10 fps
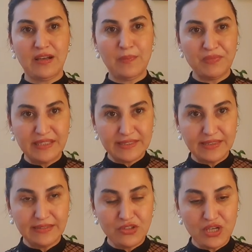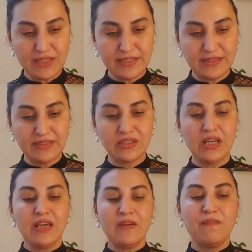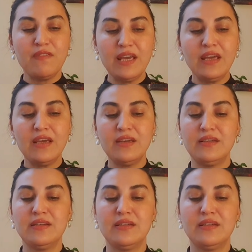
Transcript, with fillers: abdest alacaksınız ve e,